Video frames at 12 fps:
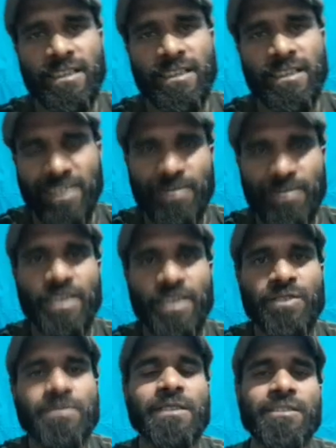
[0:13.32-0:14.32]
আসসালামু
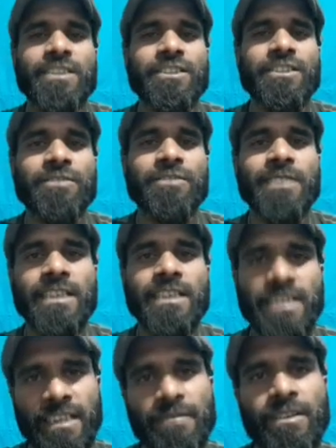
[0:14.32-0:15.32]
আলাইকুম কেমন আছেন সবাই
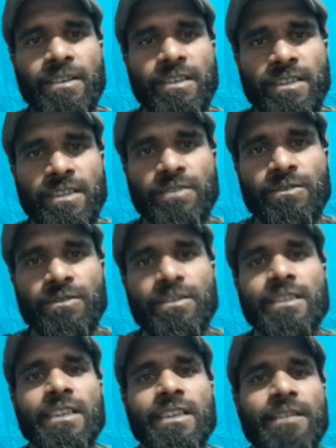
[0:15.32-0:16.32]
আশা রাখি ভালো আছেন সুস্থ
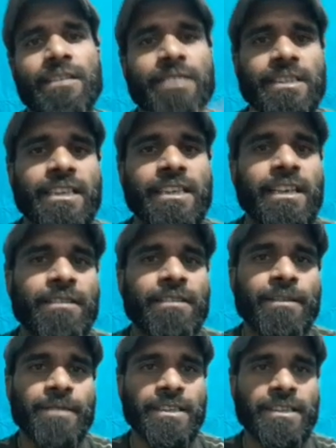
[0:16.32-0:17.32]
আছেন আমাদের চ্যানেলে আবার
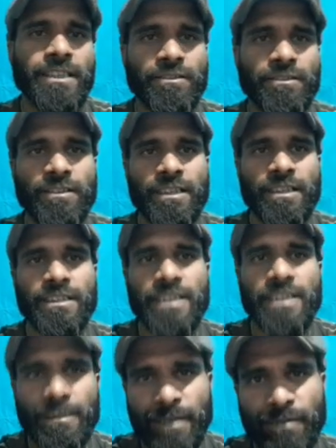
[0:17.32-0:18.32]
আপনাদের স্বাগত জানাচ্ছি
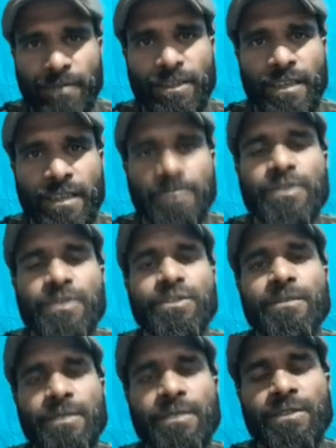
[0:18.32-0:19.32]
আমি এরফুল ইসলাম নিউজ
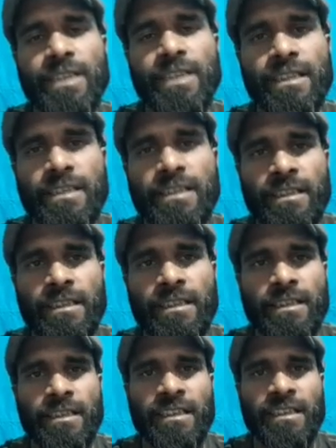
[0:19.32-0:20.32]
অফ নিউজে
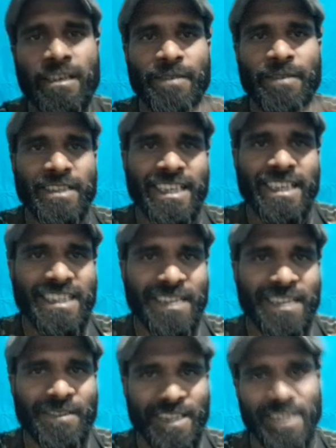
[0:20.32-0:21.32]
আপনারা জানেন যে
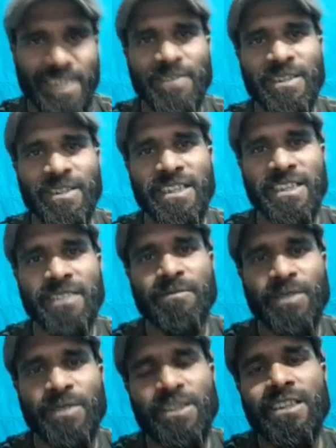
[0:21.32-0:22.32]
আমরা চেষ্টা করি
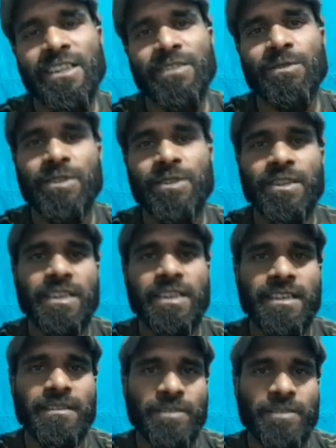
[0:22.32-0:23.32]
প্রতিদিন দুটো করে
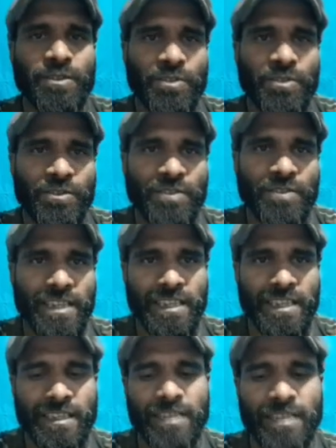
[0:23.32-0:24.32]
নতুন নতুন
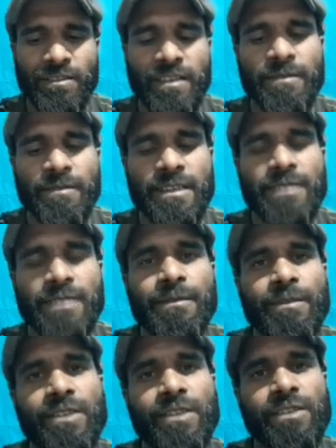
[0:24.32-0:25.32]
চাকরির সার্কুলার আপনাদের সামনে
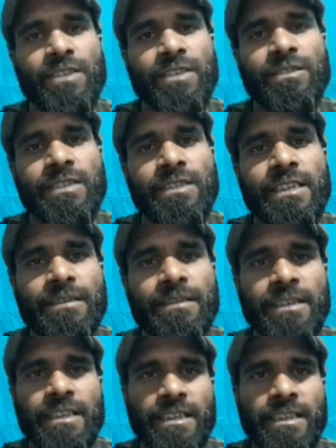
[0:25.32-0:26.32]
প্রকাশ করার জন্য তার
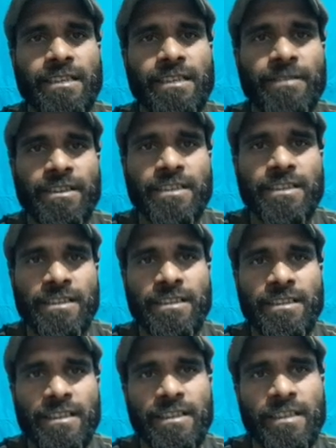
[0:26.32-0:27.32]
প্রেক্ষিতে আজকে আমরা নিয়ে
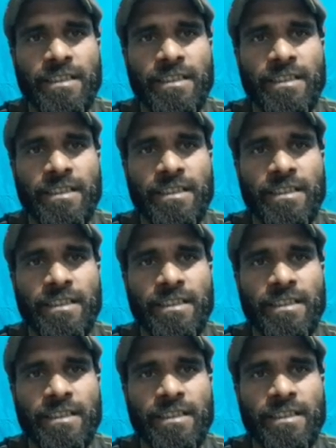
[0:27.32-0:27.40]
এসেছি